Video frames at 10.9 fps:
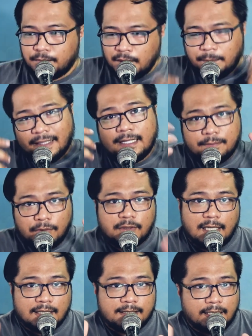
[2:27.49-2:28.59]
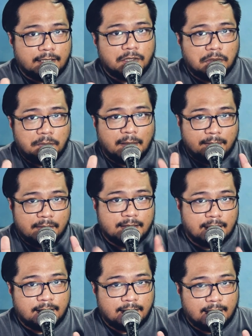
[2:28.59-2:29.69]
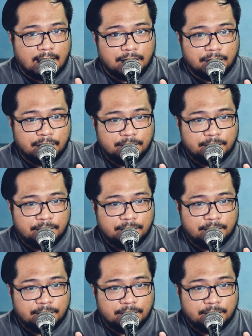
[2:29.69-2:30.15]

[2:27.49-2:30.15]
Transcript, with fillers: Buti pa i-demo ko na lang sa inyo para mas naintindihan nyo.